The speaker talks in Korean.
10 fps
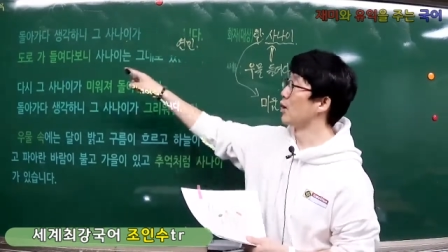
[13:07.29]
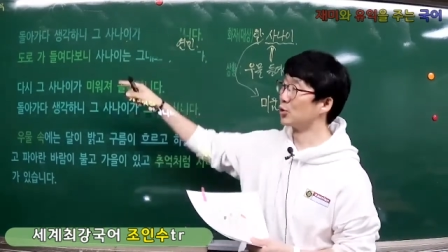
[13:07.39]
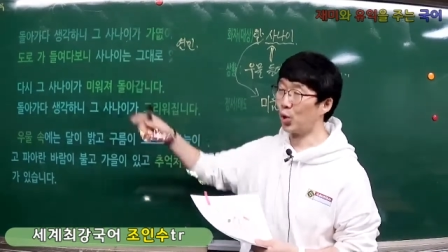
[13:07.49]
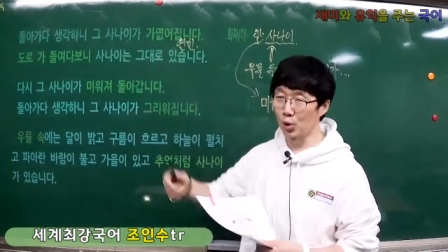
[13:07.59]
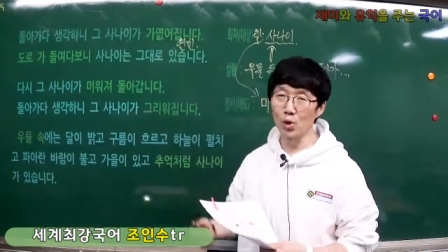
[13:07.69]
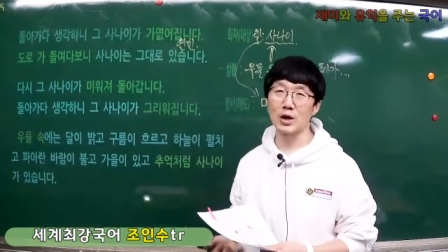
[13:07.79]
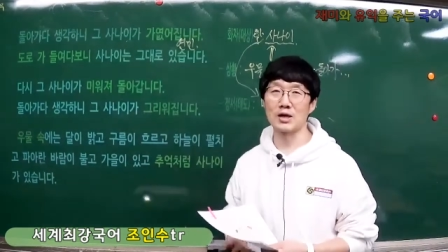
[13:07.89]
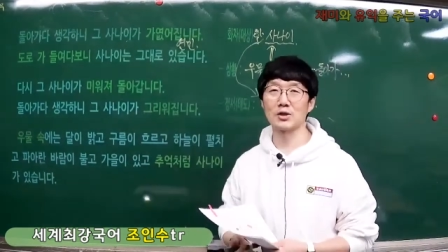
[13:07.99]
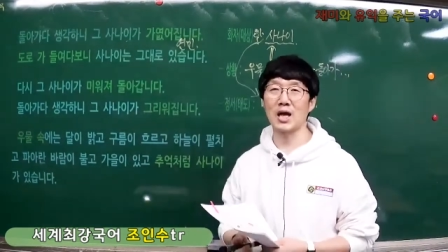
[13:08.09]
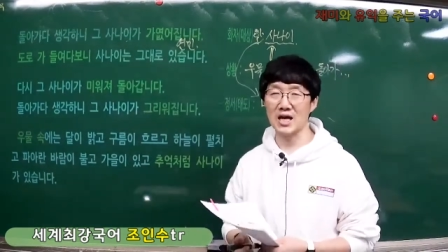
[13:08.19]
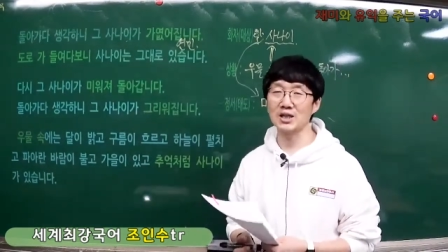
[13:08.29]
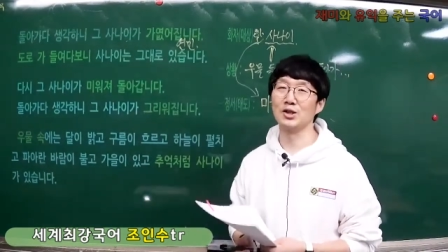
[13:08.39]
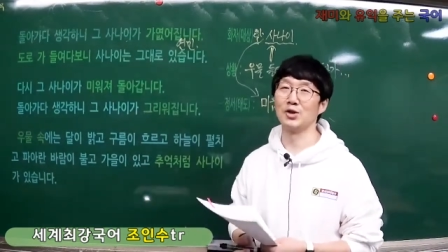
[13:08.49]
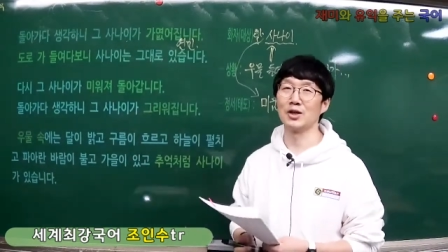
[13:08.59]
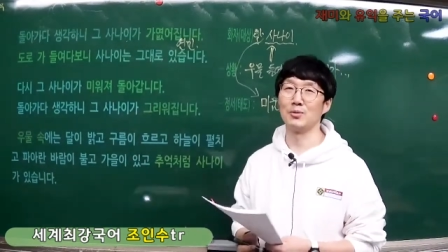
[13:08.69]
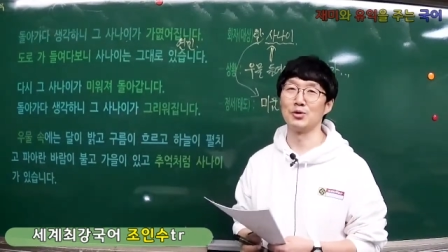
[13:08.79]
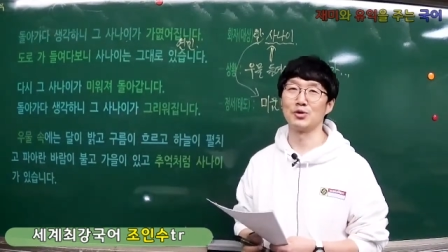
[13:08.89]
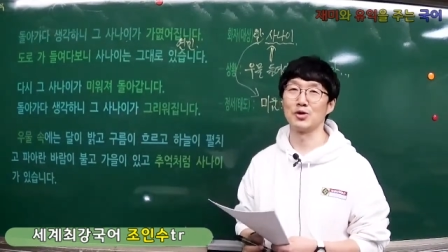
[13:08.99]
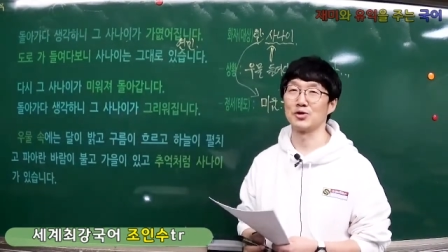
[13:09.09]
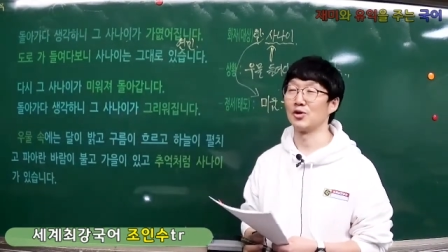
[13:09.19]
도로 가서 다시 들여다보는
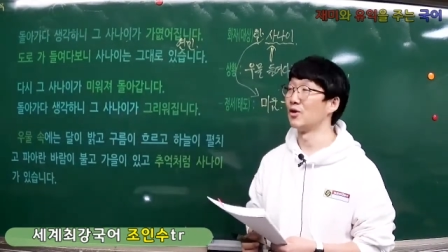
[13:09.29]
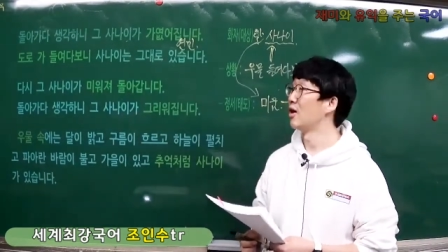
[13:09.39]
거죠.